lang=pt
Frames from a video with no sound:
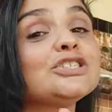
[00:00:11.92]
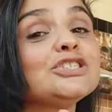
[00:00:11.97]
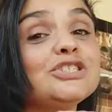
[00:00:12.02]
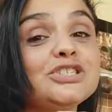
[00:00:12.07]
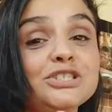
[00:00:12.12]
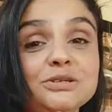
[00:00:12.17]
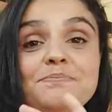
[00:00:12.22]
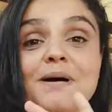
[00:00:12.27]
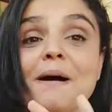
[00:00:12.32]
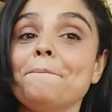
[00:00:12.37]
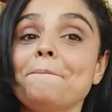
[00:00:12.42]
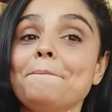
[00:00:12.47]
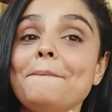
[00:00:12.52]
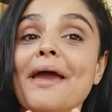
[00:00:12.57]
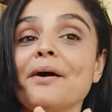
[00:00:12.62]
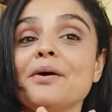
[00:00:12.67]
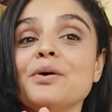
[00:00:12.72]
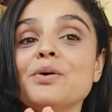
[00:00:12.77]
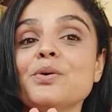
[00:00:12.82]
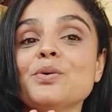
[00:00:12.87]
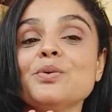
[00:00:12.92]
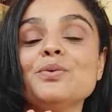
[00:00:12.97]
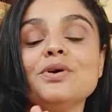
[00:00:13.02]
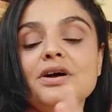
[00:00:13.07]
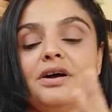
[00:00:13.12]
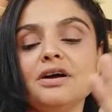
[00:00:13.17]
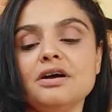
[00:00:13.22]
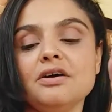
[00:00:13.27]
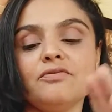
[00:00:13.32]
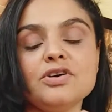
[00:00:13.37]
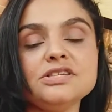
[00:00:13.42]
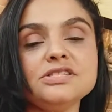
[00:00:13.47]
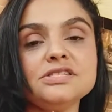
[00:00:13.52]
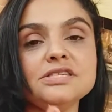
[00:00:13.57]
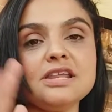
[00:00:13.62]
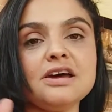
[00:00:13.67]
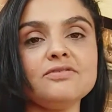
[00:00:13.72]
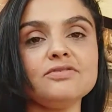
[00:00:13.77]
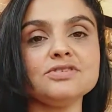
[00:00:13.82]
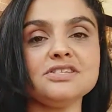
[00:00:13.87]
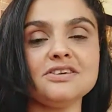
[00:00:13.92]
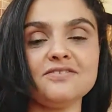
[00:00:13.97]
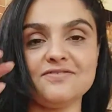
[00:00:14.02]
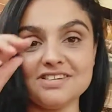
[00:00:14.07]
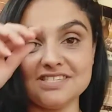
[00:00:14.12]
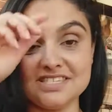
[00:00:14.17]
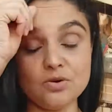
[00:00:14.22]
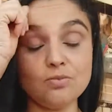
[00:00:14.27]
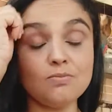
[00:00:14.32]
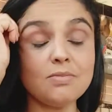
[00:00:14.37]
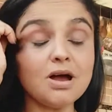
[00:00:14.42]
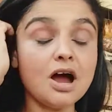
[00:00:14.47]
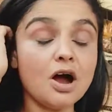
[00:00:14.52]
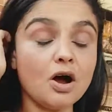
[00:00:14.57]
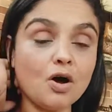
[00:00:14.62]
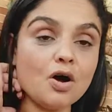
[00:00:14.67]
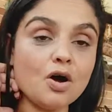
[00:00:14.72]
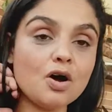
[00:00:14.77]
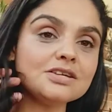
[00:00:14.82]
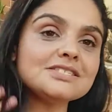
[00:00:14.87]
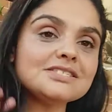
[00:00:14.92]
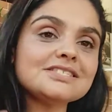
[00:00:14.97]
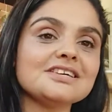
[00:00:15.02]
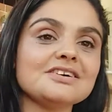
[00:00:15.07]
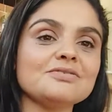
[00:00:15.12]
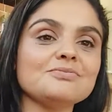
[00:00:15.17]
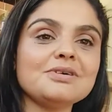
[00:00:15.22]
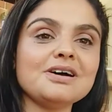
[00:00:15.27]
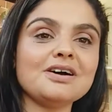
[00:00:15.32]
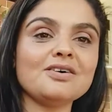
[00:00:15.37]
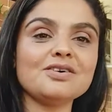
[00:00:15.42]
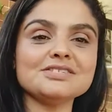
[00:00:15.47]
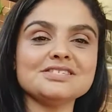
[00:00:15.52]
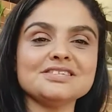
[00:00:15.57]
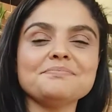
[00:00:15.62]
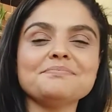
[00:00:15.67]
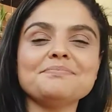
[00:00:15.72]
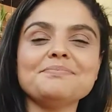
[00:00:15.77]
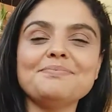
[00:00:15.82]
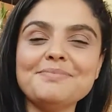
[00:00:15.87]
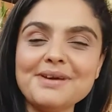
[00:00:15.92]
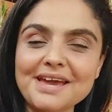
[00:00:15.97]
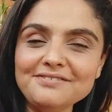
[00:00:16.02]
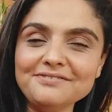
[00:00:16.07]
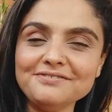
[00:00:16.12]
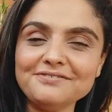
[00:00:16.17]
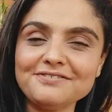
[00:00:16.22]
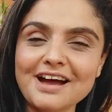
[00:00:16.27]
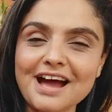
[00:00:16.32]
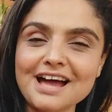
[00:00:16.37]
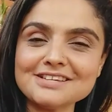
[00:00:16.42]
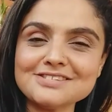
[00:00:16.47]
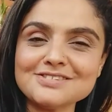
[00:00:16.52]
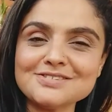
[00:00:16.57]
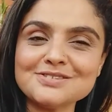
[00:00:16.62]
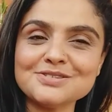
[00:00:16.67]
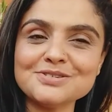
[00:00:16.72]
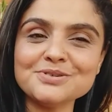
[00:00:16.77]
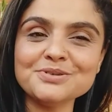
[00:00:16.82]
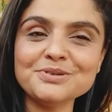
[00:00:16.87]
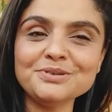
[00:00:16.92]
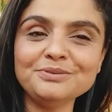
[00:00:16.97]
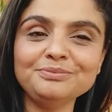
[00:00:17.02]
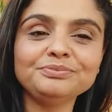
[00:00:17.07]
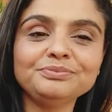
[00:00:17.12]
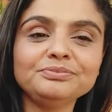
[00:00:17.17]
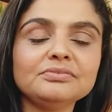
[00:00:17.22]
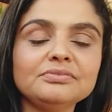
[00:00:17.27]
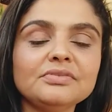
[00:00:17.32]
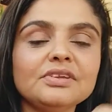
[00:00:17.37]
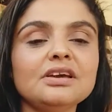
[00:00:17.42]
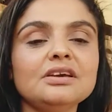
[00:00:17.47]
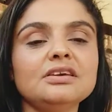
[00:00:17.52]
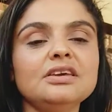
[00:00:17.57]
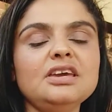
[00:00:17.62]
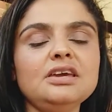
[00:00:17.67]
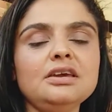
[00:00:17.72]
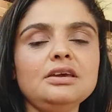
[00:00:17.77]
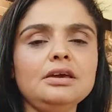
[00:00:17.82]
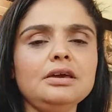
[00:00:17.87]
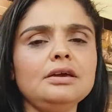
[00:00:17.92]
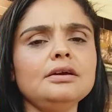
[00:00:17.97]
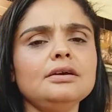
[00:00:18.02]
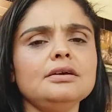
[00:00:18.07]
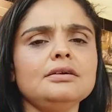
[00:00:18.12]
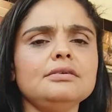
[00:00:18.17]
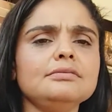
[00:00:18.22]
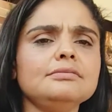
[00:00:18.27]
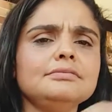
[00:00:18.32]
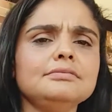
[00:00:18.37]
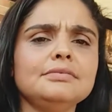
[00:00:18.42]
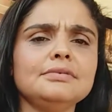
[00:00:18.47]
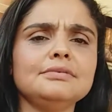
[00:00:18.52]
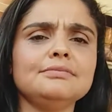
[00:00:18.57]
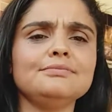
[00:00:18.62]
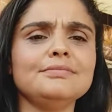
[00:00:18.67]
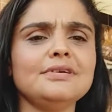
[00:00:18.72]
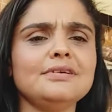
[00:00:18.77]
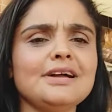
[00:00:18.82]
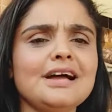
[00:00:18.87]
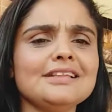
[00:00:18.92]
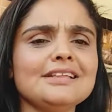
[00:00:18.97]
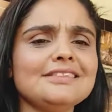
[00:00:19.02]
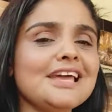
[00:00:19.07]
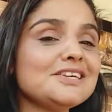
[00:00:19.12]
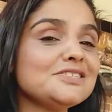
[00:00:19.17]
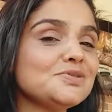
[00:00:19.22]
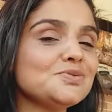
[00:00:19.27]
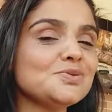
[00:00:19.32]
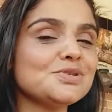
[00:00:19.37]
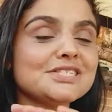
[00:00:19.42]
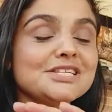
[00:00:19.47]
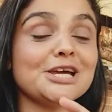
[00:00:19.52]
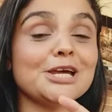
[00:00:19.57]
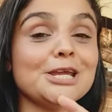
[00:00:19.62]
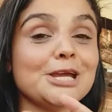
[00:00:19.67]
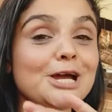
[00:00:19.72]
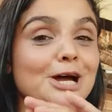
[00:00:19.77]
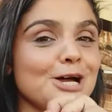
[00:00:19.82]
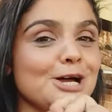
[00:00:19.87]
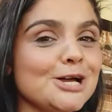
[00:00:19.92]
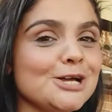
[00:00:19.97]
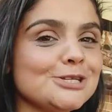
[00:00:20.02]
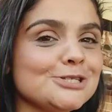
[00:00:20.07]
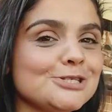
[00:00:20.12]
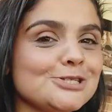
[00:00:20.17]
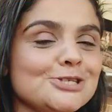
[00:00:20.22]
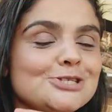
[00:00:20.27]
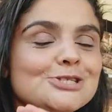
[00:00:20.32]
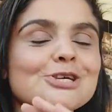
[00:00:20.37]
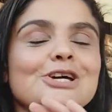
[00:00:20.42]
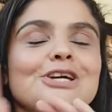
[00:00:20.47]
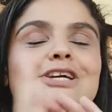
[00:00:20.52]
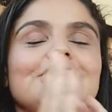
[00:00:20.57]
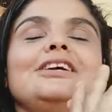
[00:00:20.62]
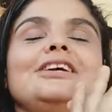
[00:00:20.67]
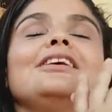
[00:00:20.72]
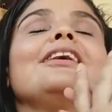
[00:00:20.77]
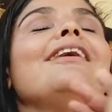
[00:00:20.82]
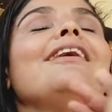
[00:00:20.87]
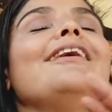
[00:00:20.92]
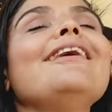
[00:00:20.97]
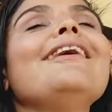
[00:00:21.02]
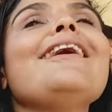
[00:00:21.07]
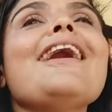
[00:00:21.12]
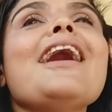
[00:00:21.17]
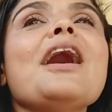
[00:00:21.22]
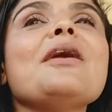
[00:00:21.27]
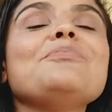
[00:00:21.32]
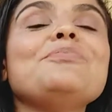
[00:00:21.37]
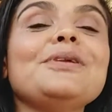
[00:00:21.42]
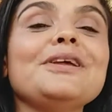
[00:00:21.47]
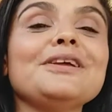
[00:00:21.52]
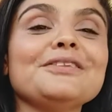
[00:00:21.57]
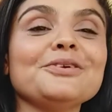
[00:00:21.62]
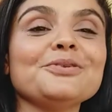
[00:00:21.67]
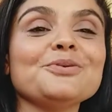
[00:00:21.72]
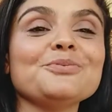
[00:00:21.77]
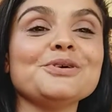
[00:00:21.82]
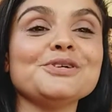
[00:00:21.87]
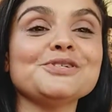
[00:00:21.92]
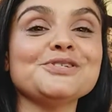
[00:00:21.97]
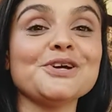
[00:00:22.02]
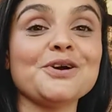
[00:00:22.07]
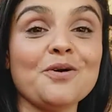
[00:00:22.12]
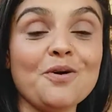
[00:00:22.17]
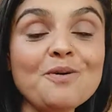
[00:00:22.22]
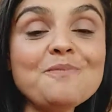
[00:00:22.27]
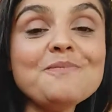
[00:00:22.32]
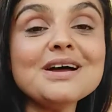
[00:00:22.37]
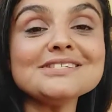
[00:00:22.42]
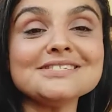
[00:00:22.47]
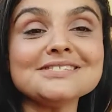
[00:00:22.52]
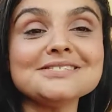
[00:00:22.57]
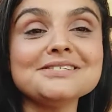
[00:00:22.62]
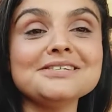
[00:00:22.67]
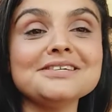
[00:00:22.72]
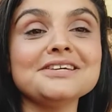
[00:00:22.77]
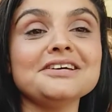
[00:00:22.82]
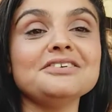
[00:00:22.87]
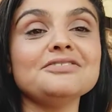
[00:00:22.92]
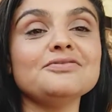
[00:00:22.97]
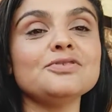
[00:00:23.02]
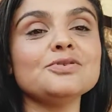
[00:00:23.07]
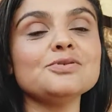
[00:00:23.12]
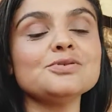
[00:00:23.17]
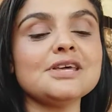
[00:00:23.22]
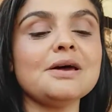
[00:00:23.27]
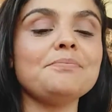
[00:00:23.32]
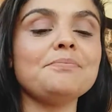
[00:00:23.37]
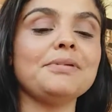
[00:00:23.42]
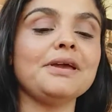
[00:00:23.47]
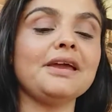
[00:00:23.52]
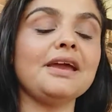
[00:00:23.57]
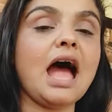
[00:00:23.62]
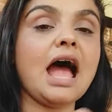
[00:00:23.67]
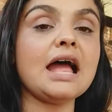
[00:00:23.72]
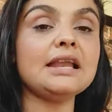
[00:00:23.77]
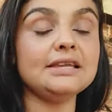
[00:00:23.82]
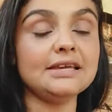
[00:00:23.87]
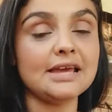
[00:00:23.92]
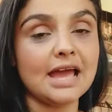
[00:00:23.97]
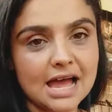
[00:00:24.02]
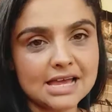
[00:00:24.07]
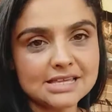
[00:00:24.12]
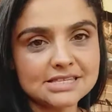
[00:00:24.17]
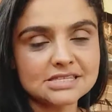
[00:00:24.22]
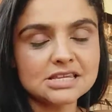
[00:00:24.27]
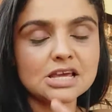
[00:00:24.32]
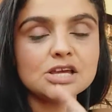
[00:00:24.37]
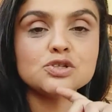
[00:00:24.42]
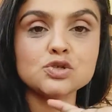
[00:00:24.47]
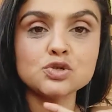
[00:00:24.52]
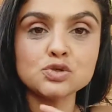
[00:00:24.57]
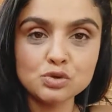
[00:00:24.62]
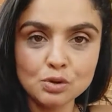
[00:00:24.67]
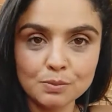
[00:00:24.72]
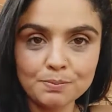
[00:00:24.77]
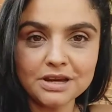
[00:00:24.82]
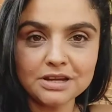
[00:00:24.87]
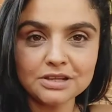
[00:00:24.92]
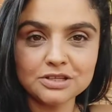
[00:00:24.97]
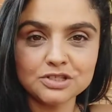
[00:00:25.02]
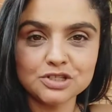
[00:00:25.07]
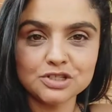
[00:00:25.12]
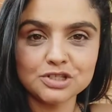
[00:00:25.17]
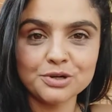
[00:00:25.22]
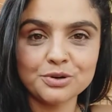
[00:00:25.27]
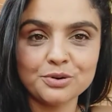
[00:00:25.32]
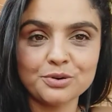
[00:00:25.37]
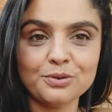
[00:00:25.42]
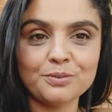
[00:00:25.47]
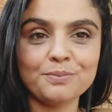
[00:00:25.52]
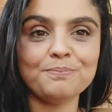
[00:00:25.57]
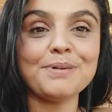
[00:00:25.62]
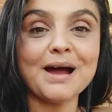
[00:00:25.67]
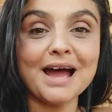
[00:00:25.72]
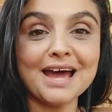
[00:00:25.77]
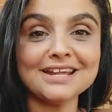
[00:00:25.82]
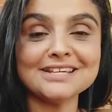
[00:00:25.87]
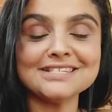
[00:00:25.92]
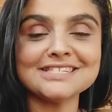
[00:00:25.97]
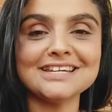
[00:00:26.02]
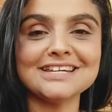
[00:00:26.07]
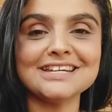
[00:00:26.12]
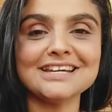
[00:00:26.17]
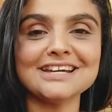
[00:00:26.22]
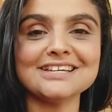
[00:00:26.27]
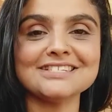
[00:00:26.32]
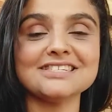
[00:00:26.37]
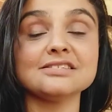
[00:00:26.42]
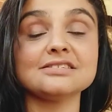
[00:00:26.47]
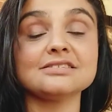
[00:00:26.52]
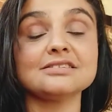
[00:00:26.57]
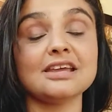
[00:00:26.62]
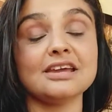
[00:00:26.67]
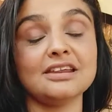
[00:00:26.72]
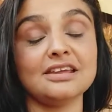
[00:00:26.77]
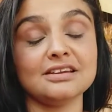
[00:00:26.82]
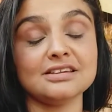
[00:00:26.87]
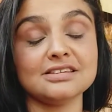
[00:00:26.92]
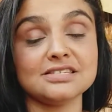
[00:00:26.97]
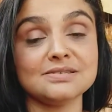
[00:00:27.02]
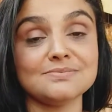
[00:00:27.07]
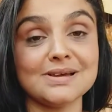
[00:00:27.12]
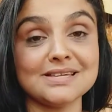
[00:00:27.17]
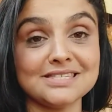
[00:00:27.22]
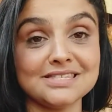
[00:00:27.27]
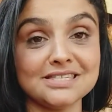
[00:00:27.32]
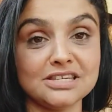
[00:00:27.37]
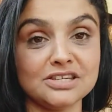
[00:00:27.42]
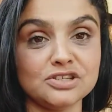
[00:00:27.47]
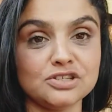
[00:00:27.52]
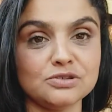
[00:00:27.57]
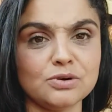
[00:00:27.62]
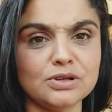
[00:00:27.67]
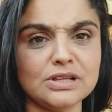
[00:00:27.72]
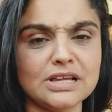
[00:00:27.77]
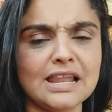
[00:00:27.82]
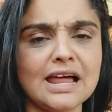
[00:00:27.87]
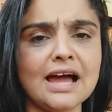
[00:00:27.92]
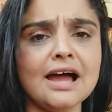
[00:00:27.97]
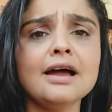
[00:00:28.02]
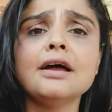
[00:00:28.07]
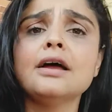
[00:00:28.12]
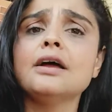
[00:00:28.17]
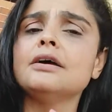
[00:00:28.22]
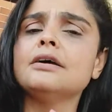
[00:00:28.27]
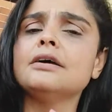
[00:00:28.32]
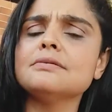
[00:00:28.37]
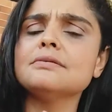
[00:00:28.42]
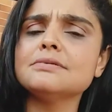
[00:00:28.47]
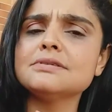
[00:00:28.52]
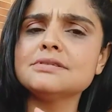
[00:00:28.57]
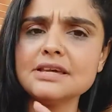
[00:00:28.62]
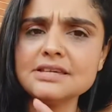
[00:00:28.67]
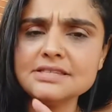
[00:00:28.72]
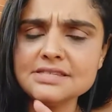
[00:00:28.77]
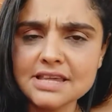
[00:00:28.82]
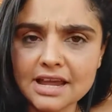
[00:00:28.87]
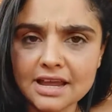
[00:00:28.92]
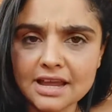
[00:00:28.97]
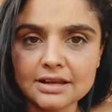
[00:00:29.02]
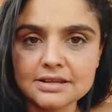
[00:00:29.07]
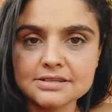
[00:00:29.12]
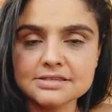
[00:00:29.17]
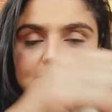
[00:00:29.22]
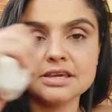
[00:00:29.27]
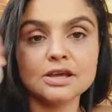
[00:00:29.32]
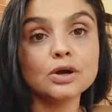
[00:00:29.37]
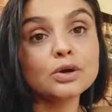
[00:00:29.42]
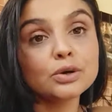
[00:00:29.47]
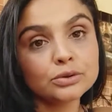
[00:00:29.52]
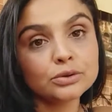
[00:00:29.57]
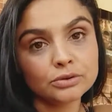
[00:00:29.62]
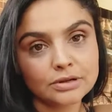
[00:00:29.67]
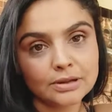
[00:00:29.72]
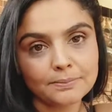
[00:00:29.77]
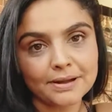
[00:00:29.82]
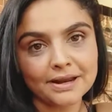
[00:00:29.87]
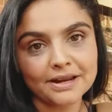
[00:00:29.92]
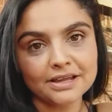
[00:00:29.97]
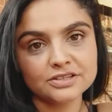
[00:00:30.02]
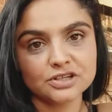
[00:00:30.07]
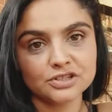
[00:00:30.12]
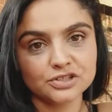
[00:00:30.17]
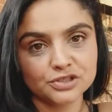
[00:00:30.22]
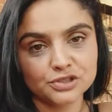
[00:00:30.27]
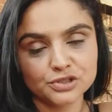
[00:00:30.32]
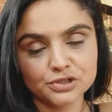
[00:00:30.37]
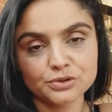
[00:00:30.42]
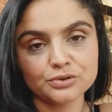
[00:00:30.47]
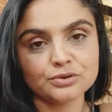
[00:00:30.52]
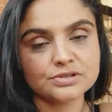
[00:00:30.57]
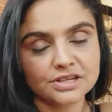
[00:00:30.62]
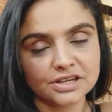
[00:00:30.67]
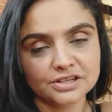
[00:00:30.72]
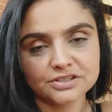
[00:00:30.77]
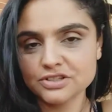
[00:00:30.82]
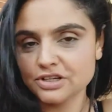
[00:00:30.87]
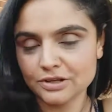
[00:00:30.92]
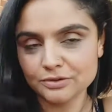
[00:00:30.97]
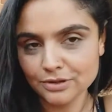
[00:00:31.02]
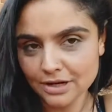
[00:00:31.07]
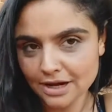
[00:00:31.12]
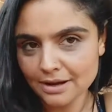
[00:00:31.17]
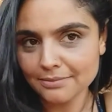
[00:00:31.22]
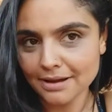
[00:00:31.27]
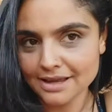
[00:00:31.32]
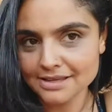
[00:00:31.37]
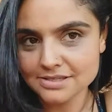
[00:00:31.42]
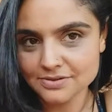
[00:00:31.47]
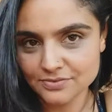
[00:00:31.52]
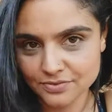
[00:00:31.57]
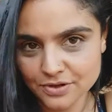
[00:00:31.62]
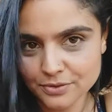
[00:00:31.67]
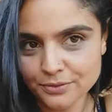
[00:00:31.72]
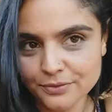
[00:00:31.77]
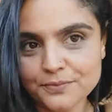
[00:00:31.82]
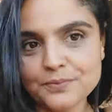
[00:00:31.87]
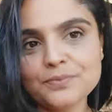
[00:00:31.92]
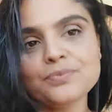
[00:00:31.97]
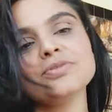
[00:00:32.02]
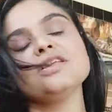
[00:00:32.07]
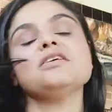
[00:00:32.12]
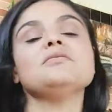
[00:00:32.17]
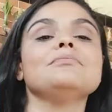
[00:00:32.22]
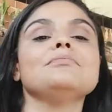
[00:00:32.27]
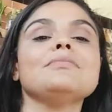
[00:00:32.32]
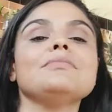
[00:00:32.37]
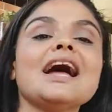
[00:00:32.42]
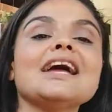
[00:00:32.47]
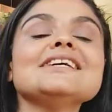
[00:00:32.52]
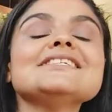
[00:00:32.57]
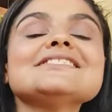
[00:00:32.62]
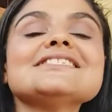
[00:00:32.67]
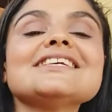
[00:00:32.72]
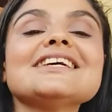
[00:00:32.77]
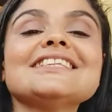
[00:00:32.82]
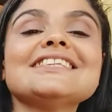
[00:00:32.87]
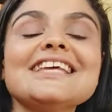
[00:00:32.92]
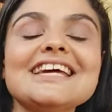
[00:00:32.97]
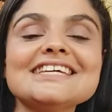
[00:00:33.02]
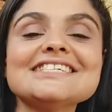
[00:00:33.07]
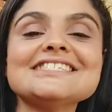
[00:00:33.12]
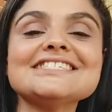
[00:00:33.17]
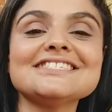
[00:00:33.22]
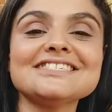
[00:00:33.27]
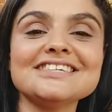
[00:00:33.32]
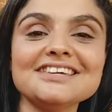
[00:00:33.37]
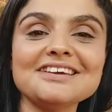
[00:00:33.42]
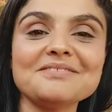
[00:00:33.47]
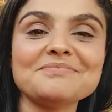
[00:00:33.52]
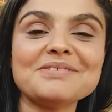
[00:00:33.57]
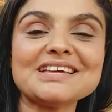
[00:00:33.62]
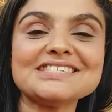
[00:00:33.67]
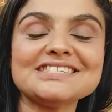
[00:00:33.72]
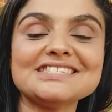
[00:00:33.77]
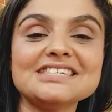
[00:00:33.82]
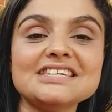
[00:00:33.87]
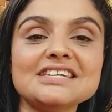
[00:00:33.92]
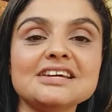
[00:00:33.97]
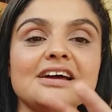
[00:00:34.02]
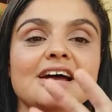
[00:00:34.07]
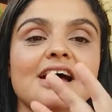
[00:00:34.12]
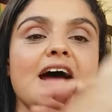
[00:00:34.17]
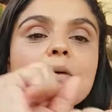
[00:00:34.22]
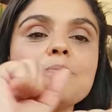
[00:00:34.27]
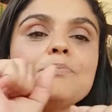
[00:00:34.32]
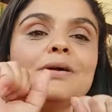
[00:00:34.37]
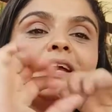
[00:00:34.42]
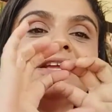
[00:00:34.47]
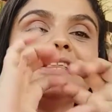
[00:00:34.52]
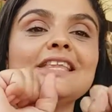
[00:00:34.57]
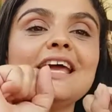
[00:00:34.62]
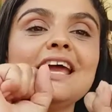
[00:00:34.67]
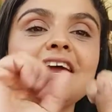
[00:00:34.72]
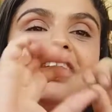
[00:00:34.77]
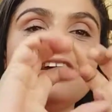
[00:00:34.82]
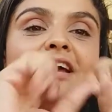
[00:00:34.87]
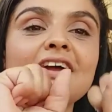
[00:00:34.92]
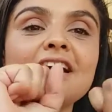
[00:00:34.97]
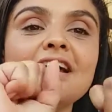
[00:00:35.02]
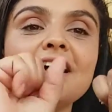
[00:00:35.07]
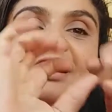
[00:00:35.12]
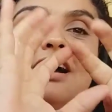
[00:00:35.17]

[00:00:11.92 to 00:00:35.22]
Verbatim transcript: de papel. Vou ensinar você a fazer uma rosa, uma rosa bem fácil que até as suas crianças aí aprendendo a mexer com massinha vão saber. Aliás, super indico para as crianças terem as massinhas de modelar sem ser aquelas que grudam na parede que a gente não consegue tirar nunca mais, viu? Mas tecinha, massinha, aprender